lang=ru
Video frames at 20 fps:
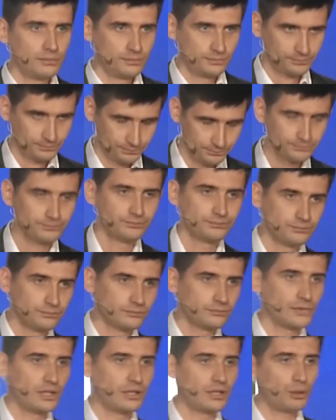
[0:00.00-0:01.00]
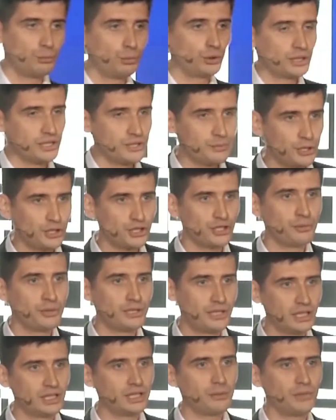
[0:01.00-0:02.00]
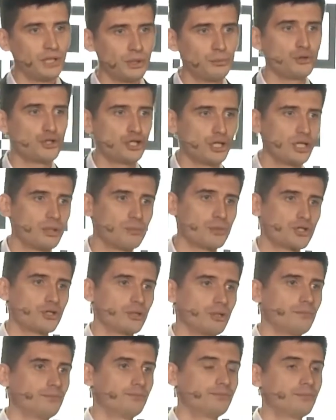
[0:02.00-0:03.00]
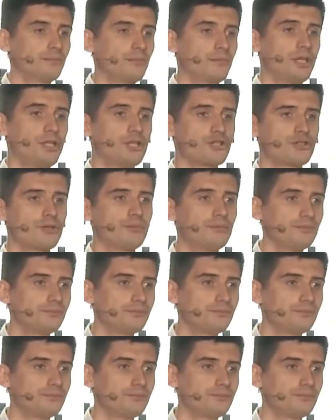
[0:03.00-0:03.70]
Спасибо. Да, работа с большими данными и обучение машины, конечно.